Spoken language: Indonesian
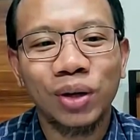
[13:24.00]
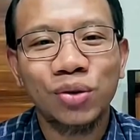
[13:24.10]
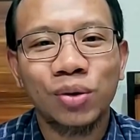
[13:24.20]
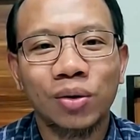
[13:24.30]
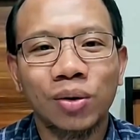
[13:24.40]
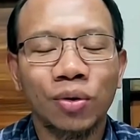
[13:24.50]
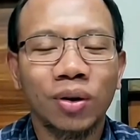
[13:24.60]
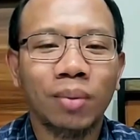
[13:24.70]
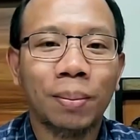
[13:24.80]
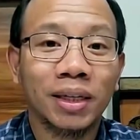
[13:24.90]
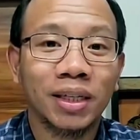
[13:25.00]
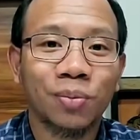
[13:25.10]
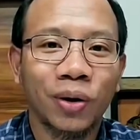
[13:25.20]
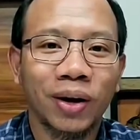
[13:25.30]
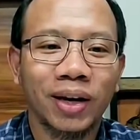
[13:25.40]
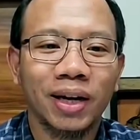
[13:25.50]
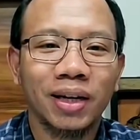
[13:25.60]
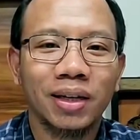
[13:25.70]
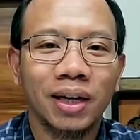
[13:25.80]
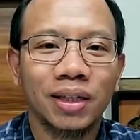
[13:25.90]
itu kan juga 25 basis poin
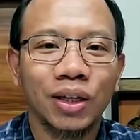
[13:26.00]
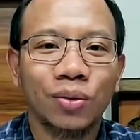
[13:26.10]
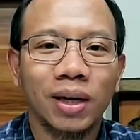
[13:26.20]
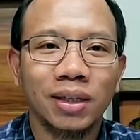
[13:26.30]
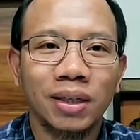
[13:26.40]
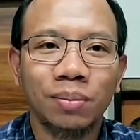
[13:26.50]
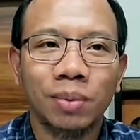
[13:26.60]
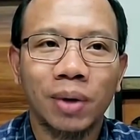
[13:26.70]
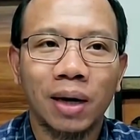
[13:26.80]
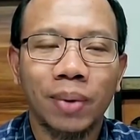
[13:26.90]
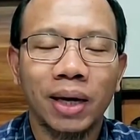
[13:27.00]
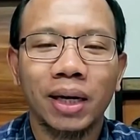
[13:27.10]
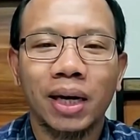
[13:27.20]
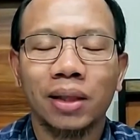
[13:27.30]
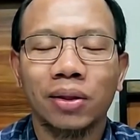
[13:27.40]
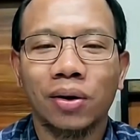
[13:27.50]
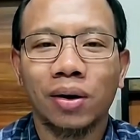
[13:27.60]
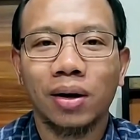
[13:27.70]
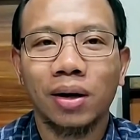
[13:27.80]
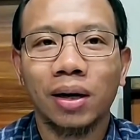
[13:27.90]
ya. Nah, situasi beberapa
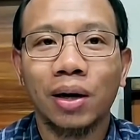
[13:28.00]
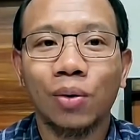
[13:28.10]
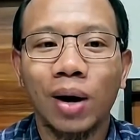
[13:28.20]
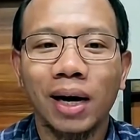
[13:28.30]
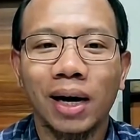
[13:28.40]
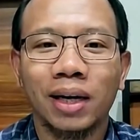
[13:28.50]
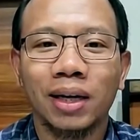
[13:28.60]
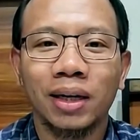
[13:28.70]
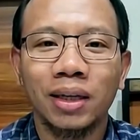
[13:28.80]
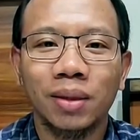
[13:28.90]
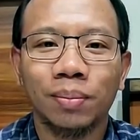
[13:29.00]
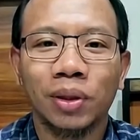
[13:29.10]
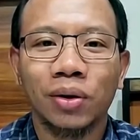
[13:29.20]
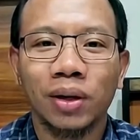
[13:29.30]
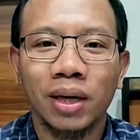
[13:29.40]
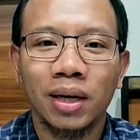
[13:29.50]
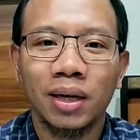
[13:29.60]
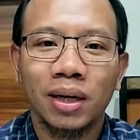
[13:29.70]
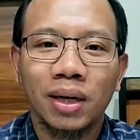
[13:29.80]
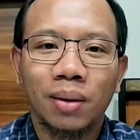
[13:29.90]
indikator uh, keuangan ini
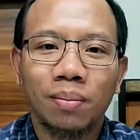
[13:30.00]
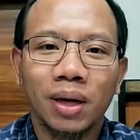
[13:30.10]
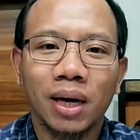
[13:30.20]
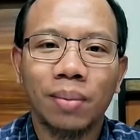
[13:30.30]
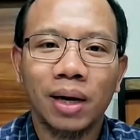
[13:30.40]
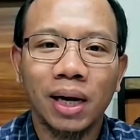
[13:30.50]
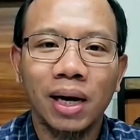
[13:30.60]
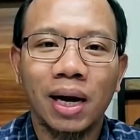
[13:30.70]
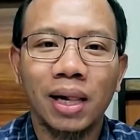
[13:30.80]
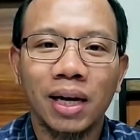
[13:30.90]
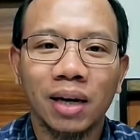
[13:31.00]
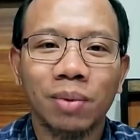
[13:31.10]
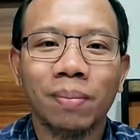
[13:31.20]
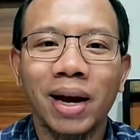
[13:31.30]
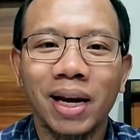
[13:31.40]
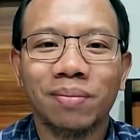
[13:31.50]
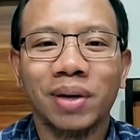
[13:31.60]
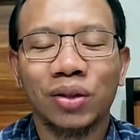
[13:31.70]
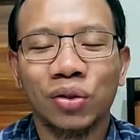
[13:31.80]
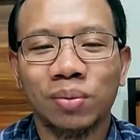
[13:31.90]
sebetulnya menggambarkan hal yang lebih
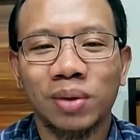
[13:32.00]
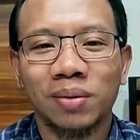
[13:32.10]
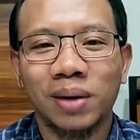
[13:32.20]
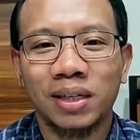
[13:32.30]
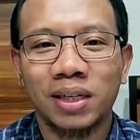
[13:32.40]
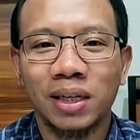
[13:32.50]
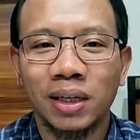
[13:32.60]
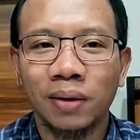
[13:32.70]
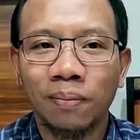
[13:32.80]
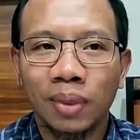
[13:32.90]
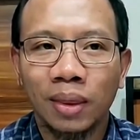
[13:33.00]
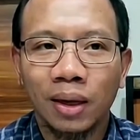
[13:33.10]
baik begitu Mas Prasdi. Baik.